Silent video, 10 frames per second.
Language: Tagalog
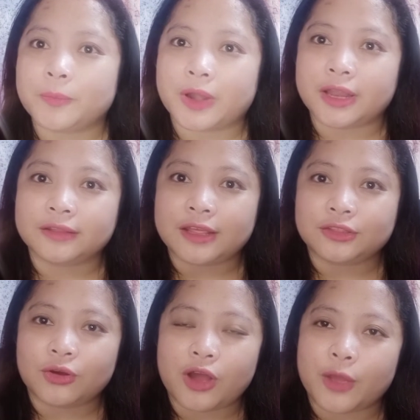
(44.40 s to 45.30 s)
nito
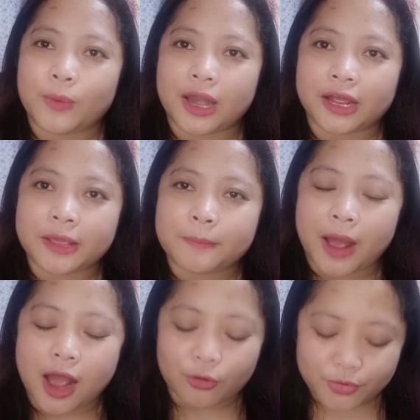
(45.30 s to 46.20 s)
ay walang iba
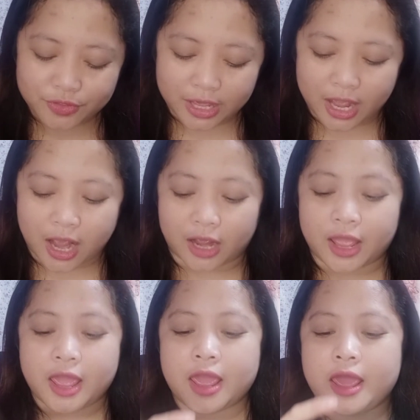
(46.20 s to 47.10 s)
kundi ang
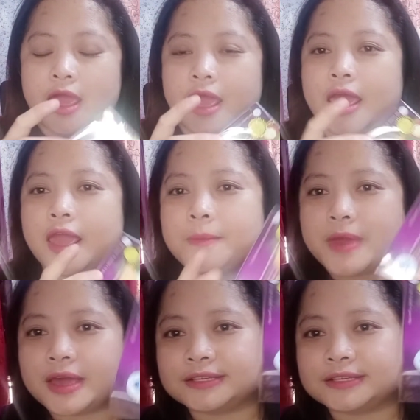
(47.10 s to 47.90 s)
MX3!